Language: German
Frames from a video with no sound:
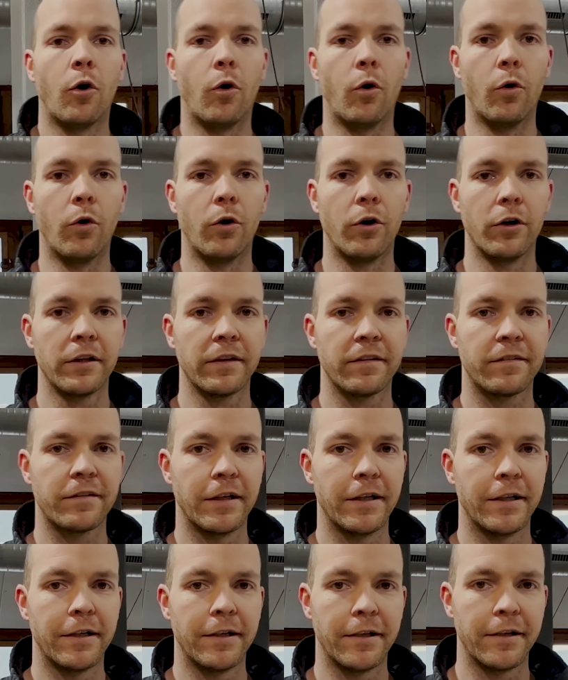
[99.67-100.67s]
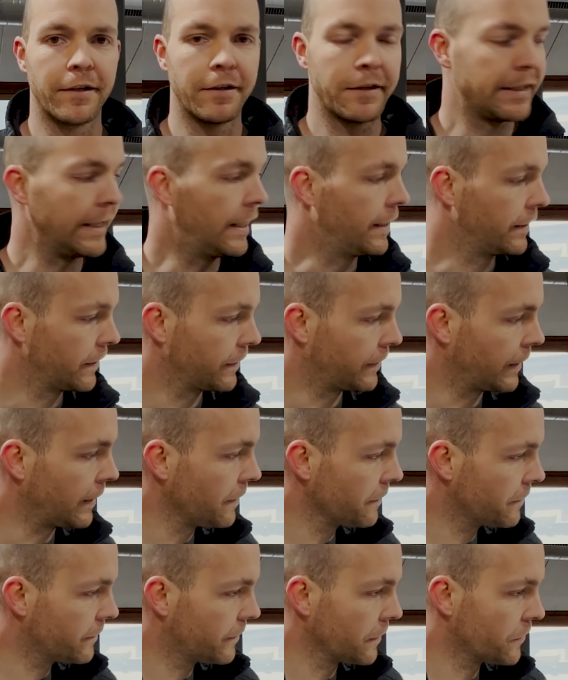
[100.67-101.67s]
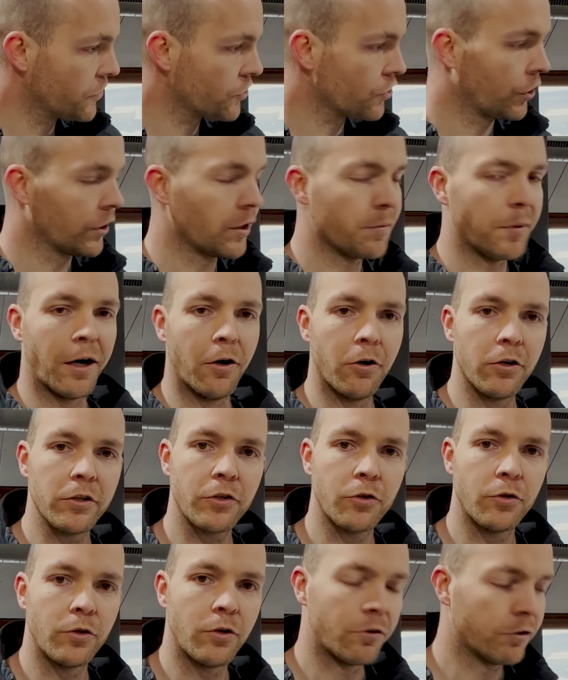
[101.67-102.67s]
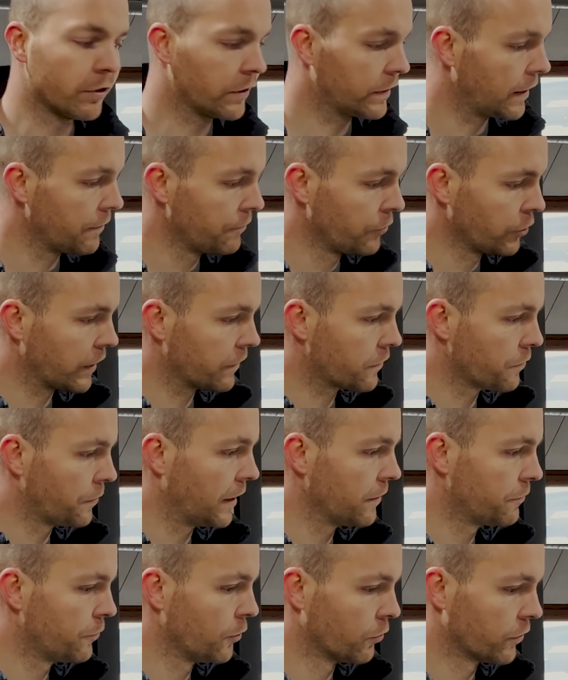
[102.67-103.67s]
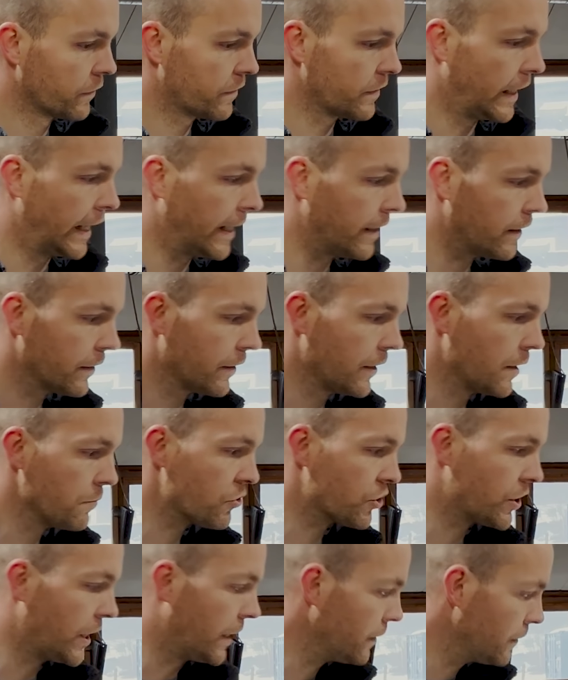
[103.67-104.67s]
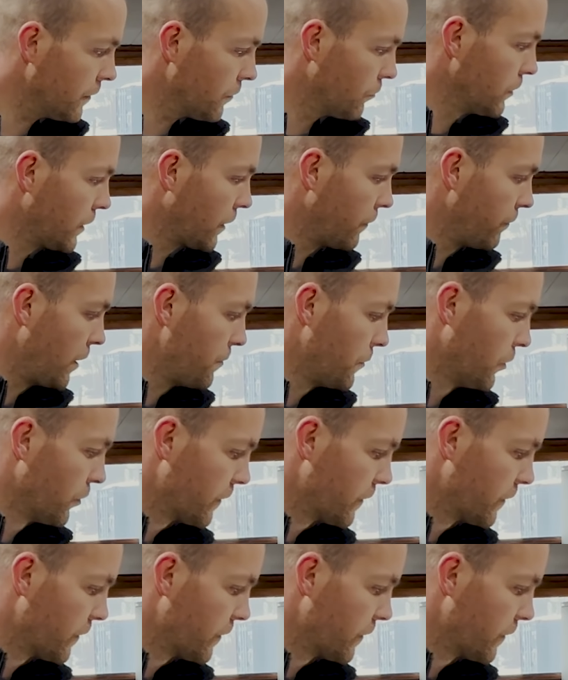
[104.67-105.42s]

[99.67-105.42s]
Und äh, ja, der Dennis sitzt schon im Auto und der wird jetzt mal für uns lenken im Stand und dann werden wir